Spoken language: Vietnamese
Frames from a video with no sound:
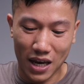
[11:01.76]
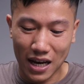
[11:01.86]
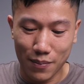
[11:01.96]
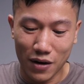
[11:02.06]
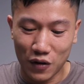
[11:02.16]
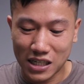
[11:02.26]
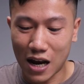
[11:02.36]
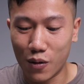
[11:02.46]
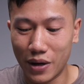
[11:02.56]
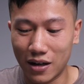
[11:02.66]
Anh em biết vì
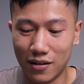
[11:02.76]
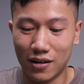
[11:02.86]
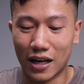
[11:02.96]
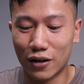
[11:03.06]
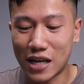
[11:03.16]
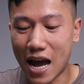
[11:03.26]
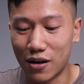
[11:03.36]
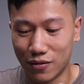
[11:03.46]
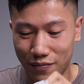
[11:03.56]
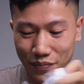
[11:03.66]
sao mình lấy nó ra
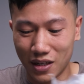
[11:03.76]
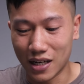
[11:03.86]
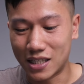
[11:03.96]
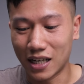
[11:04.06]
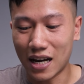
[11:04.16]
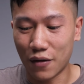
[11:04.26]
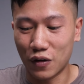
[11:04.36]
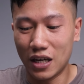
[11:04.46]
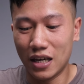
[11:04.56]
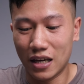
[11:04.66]
không? Đấy chính là
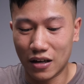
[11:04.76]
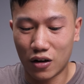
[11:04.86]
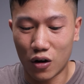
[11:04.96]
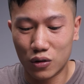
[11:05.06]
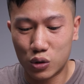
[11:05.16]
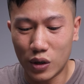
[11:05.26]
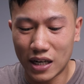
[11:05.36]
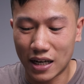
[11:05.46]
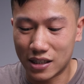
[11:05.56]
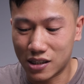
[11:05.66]
vì con switch
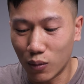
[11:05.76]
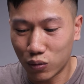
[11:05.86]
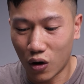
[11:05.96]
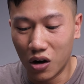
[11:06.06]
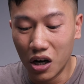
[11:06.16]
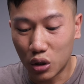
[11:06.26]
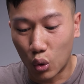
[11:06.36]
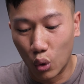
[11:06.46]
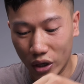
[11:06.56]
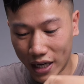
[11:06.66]
này stock nó hơi
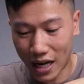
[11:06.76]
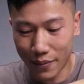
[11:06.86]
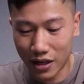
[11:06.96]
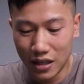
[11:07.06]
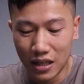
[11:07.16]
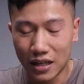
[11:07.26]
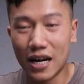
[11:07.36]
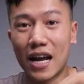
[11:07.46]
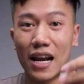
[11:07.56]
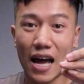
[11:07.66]
cùi anh em ạ
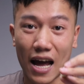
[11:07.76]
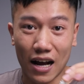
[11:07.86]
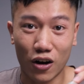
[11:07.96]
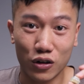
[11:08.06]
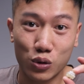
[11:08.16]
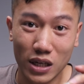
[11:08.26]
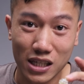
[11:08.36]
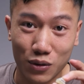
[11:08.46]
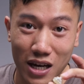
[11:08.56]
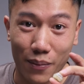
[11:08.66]
Đây là con switch
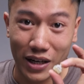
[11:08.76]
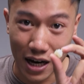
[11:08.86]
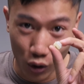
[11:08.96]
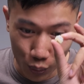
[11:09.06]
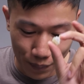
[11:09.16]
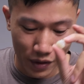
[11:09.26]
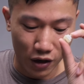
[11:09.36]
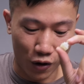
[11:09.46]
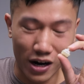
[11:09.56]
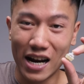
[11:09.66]
sau khi mà mình đã lúc
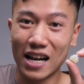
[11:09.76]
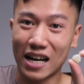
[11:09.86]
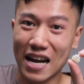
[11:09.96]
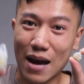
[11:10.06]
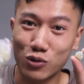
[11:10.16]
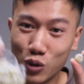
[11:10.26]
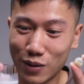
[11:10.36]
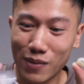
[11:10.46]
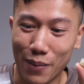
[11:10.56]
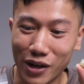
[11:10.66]
còn đây là cái đám switch
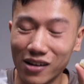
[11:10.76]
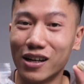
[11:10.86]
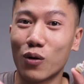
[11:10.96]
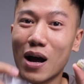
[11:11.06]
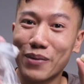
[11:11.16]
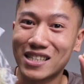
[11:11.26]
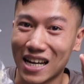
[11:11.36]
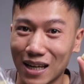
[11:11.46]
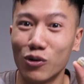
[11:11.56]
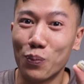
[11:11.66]
mà mình lười quá mình
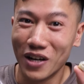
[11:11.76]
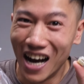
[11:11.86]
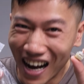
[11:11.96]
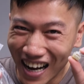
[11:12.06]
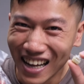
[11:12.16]
chả thèm đúc nữa